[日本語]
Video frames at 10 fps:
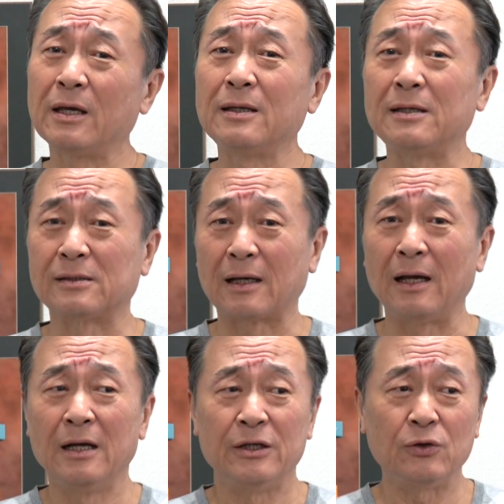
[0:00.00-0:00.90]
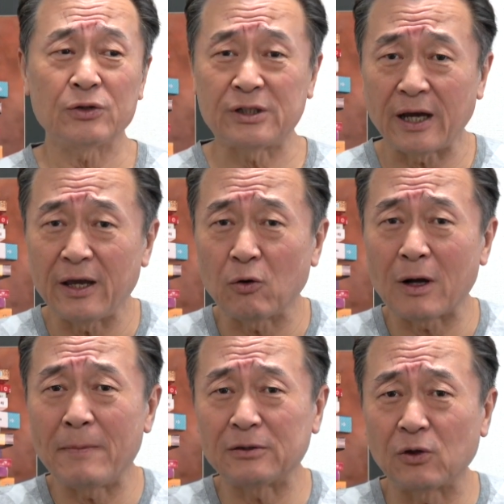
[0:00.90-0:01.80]
験ないですかよっしゃ英語
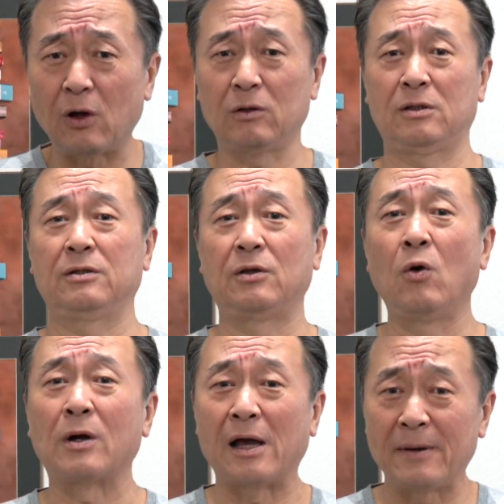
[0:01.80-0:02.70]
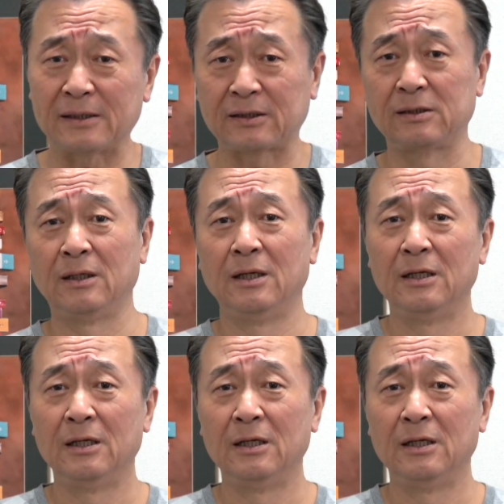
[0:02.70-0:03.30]
頑張るぞって言って本買います